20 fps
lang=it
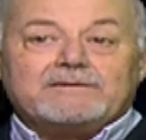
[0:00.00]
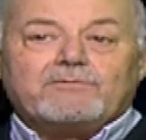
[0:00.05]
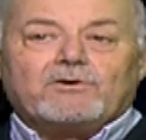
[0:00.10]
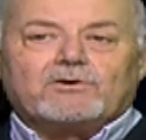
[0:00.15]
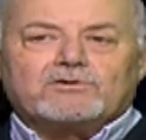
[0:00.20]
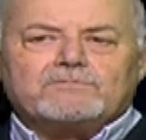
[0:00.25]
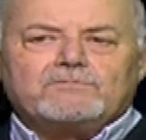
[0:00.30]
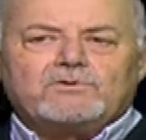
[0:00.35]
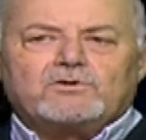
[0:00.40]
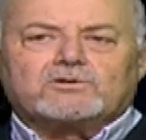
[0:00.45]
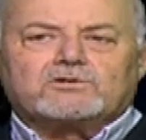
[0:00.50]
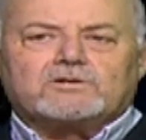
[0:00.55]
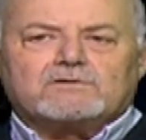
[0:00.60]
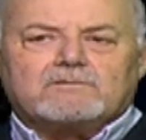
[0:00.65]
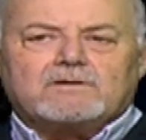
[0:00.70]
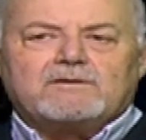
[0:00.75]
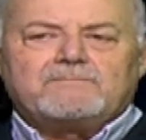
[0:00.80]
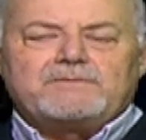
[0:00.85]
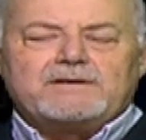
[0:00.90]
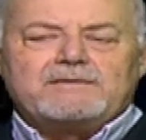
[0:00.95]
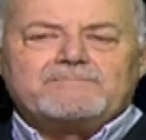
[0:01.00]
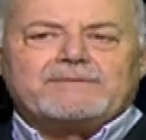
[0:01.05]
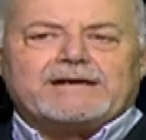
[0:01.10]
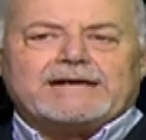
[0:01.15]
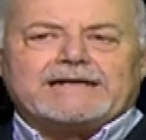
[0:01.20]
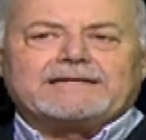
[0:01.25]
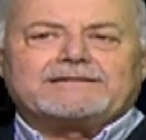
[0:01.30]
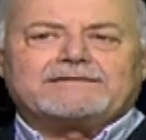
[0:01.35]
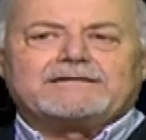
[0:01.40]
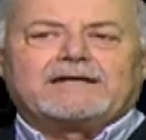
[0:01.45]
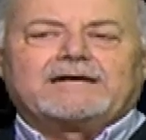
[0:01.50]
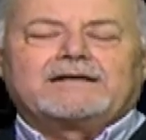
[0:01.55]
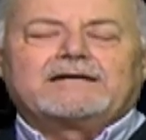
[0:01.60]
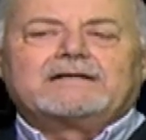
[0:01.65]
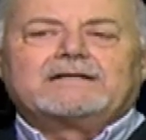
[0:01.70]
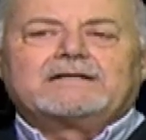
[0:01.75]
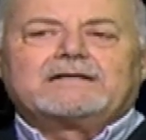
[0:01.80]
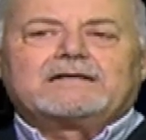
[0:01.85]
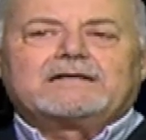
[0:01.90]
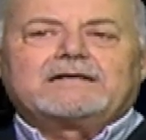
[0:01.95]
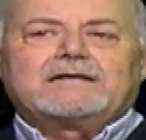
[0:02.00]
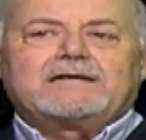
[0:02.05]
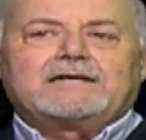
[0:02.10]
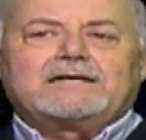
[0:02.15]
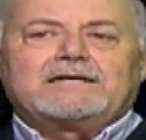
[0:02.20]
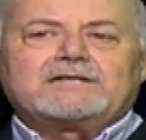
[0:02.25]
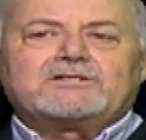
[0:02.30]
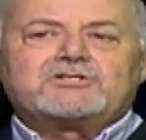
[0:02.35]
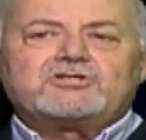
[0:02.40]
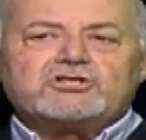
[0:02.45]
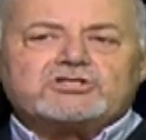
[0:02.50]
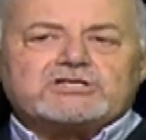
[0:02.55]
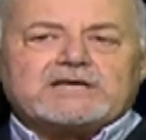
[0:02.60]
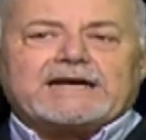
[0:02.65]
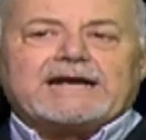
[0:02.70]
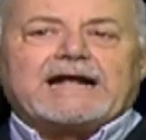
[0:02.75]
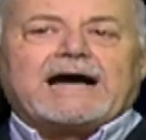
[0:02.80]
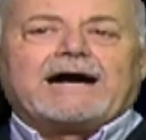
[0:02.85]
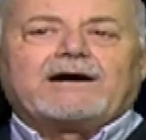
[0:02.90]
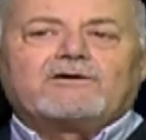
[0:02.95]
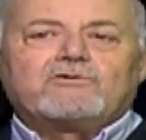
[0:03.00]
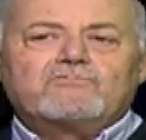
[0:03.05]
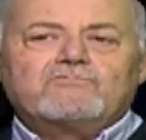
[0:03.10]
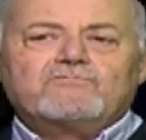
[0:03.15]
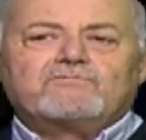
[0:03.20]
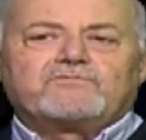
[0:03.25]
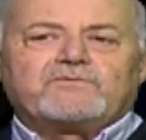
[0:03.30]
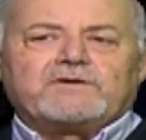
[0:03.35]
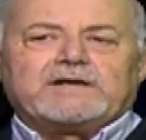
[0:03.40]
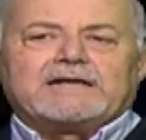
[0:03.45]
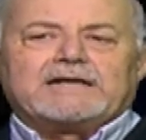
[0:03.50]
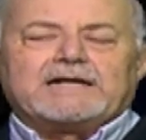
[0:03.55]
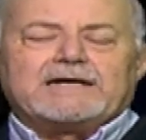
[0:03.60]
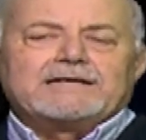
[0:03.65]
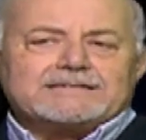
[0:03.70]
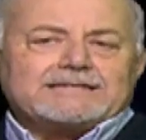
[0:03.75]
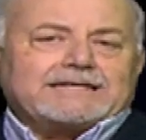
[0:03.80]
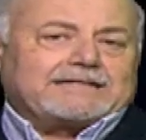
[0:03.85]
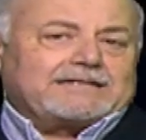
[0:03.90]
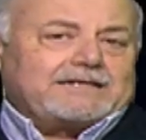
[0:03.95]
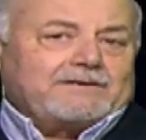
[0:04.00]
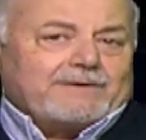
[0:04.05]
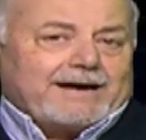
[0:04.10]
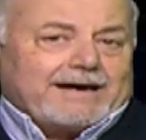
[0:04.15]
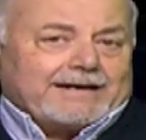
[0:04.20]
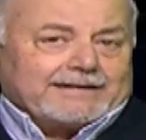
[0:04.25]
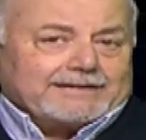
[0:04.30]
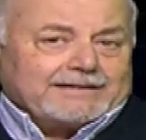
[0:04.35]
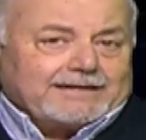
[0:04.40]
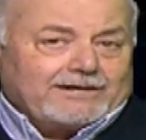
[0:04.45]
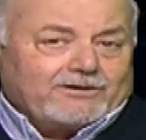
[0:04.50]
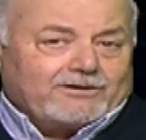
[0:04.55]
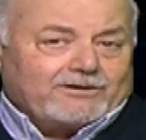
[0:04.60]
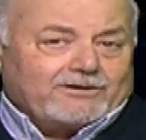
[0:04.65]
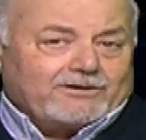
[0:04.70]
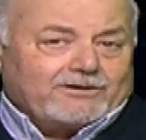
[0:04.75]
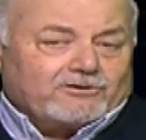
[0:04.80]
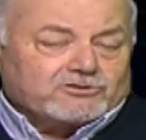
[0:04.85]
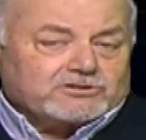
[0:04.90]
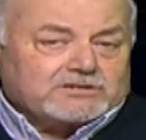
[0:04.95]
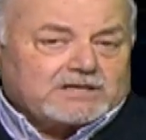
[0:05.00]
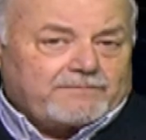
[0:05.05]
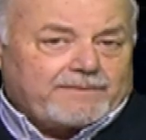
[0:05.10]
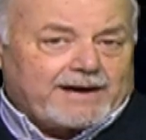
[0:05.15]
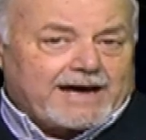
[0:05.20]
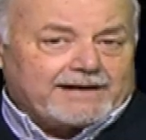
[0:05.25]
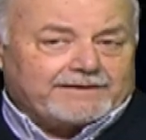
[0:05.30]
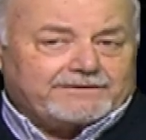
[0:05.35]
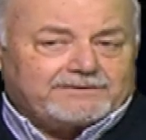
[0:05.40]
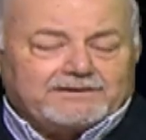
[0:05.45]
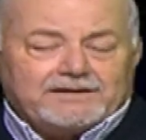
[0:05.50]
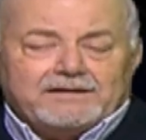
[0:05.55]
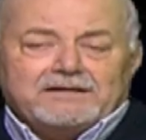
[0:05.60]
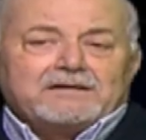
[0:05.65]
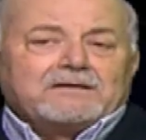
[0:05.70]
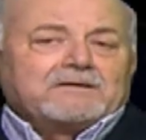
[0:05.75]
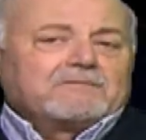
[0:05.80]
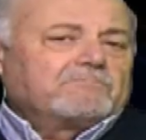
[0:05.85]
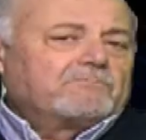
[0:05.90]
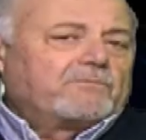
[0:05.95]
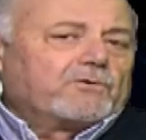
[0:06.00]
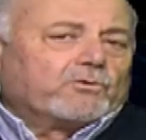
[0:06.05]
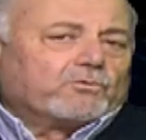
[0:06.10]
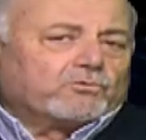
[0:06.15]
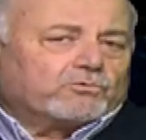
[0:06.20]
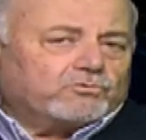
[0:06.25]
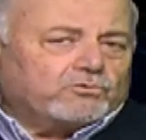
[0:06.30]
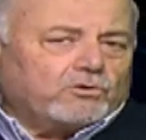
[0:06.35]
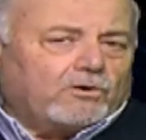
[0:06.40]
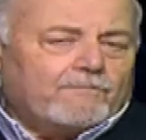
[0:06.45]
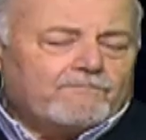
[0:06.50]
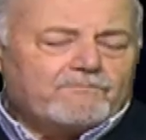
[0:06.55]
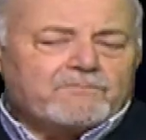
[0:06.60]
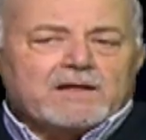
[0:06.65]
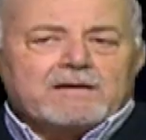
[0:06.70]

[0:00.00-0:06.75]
molto probabilmente eh, ci sarà un fine settimana dalle nostre parti brutto.